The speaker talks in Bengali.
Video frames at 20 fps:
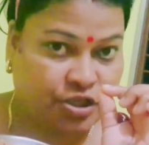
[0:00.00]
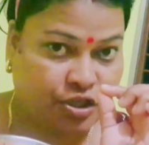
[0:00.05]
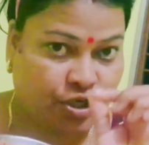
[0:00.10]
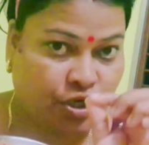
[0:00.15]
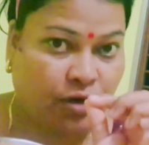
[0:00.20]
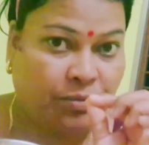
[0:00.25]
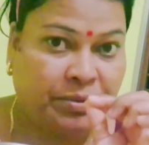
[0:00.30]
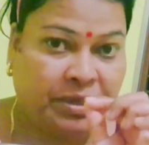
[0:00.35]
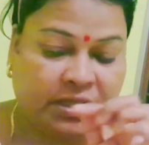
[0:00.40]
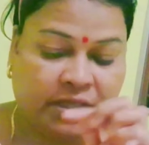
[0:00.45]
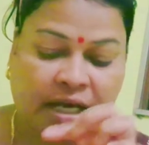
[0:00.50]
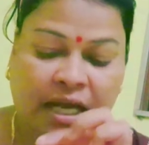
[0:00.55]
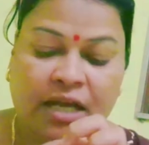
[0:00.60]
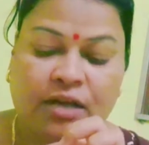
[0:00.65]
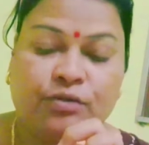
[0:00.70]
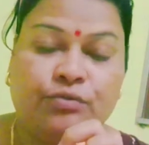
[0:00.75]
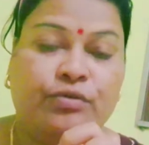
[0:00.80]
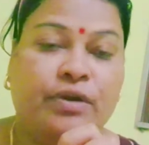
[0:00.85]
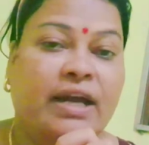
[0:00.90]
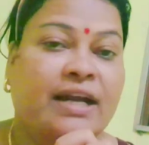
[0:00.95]
সমেত
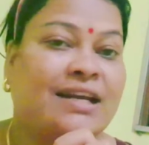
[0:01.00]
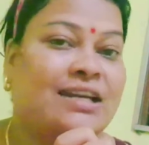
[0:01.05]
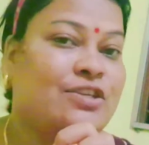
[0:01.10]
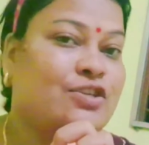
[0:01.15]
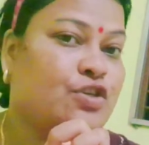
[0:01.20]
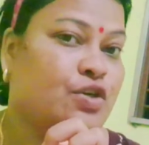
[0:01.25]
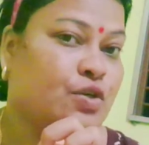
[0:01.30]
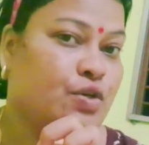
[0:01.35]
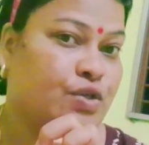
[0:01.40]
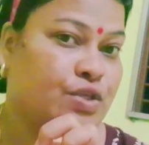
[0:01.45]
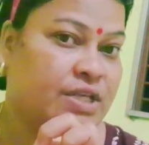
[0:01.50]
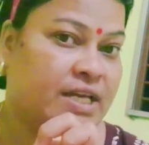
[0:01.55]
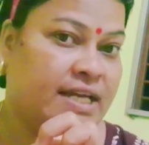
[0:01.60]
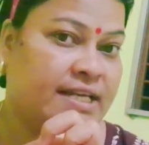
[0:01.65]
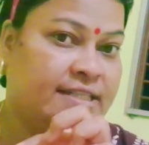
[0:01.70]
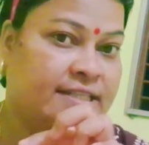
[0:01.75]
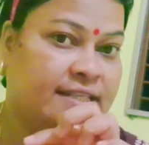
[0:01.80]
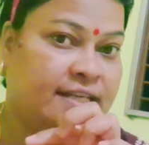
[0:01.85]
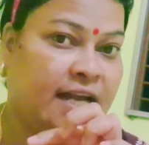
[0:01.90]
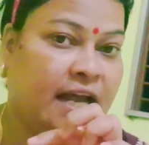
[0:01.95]
আলু একটা ছোট
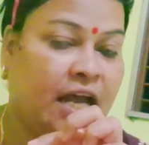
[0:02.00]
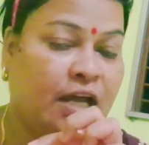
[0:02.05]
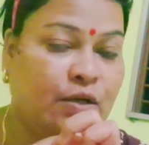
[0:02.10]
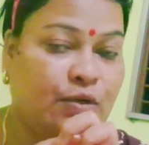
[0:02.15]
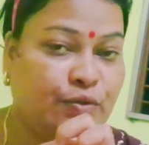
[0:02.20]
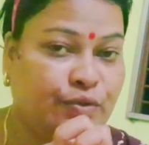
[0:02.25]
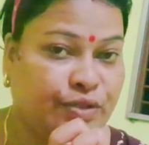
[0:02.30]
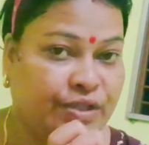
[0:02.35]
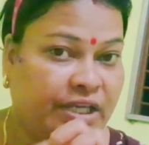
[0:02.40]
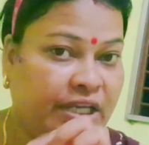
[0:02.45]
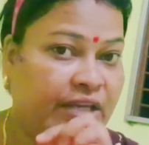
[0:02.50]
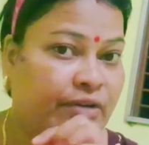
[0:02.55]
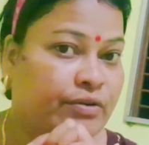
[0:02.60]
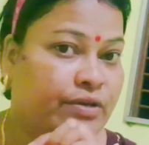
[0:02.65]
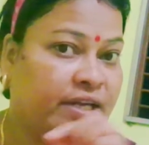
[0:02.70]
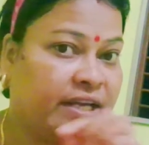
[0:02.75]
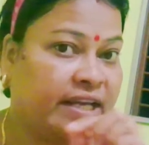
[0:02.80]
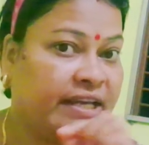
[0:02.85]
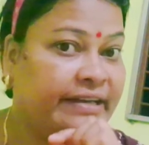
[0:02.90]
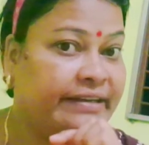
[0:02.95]
সাইজের আলু নিয়ে
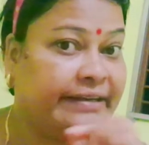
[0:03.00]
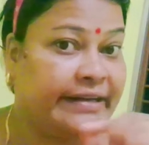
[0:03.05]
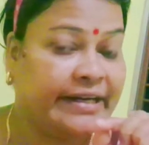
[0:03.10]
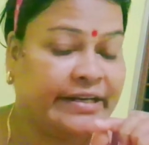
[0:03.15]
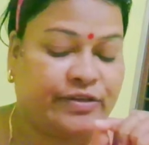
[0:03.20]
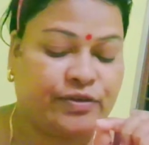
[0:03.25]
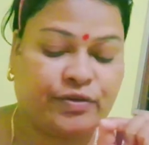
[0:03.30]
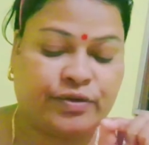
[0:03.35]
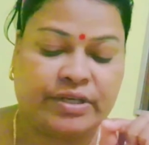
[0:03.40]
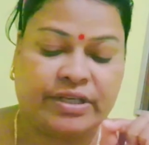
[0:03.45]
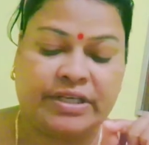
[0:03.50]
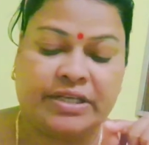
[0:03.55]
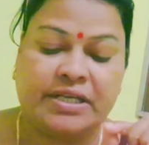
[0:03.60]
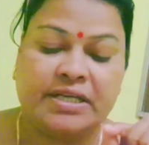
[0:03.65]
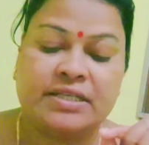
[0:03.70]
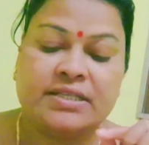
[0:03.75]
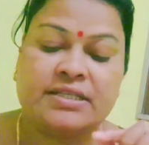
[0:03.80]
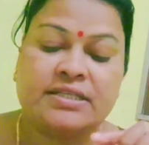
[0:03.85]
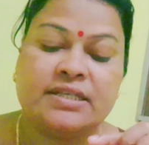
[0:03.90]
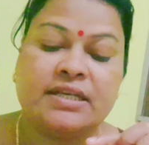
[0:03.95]
ওটাকে গ্রেট করে
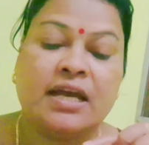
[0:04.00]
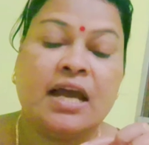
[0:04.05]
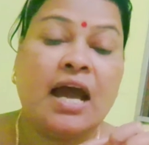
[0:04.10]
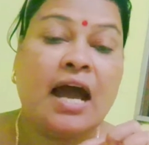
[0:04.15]
নিয়েছি